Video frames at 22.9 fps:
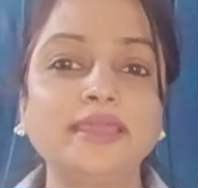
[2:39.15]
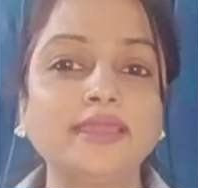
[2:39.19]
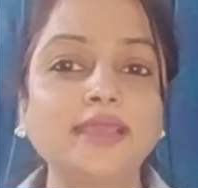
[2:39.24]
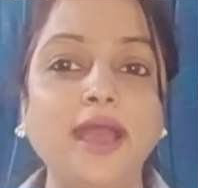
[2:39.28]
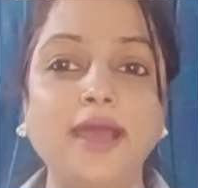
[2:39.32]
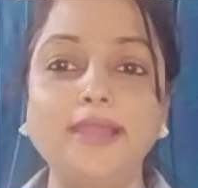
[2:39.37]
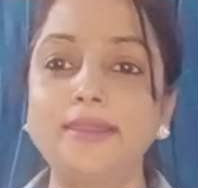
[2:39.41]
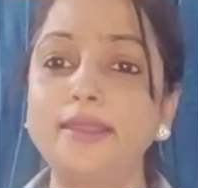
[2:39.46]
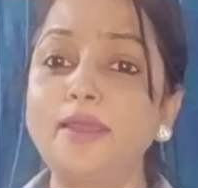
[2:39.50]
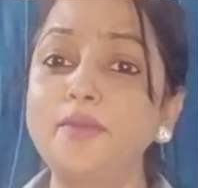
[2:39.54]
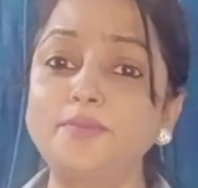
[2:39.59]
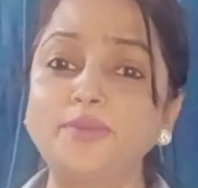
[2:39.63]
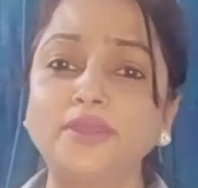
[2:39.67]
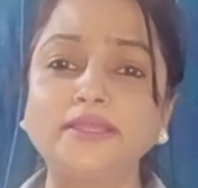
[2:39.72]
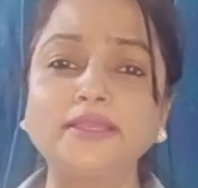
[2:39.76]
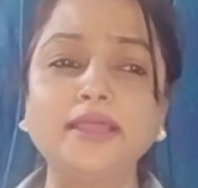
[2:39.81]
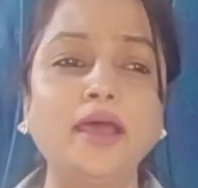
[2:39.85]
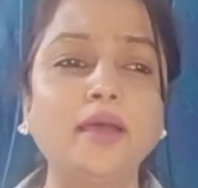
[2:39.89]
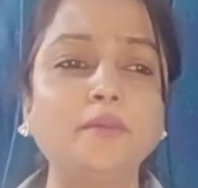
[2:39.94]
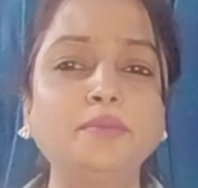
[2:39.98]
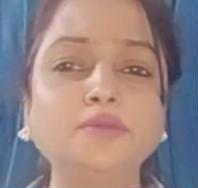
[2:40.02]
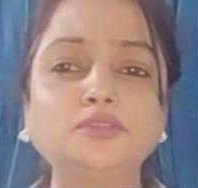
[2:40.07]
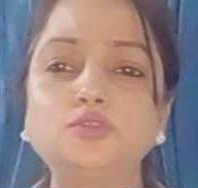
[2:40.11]
खाना
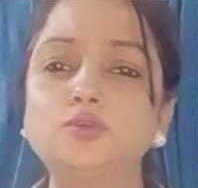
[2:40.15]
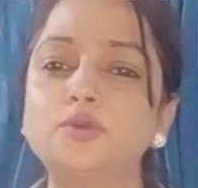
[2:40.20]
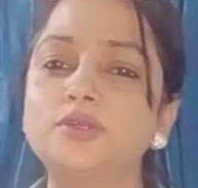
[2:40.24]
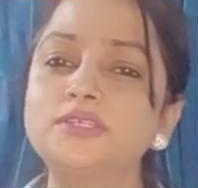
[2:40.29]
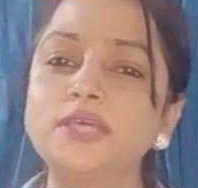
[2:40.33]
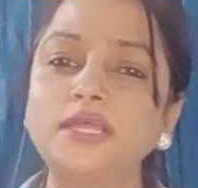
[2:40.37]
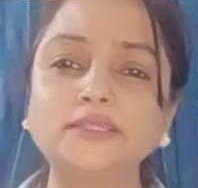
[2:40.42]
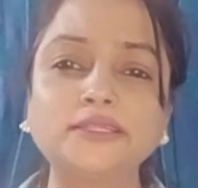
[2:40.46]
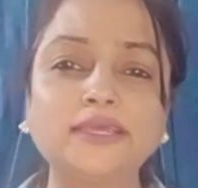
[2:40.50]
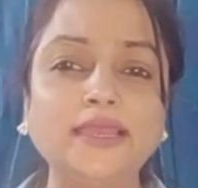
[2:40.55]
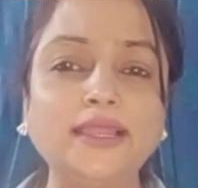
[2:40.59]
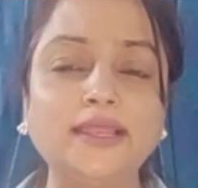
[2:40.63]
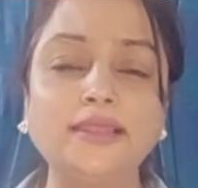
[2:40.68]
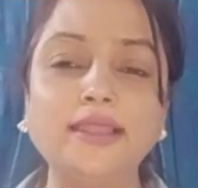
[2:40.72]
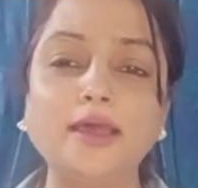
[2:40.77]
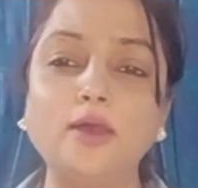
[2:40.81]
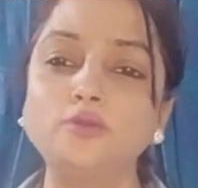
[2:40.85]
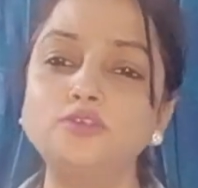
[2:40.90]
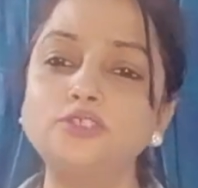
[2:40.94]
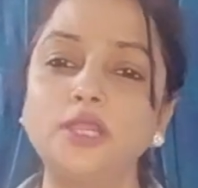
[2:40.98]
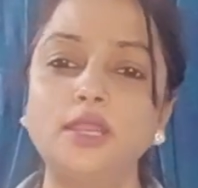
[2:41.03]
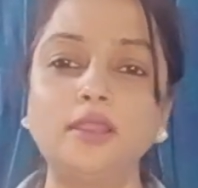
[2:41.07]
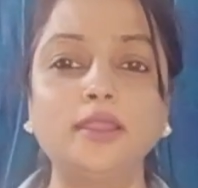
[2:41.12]
पीना बच्चों के साथ खेलना
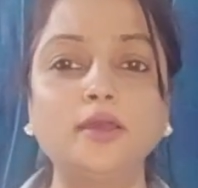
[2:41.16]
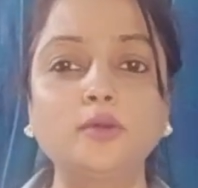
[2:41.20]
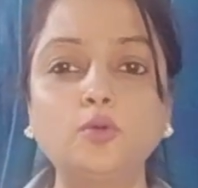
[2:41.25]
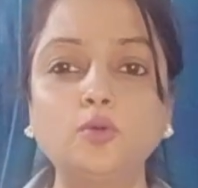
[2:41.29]
उछलना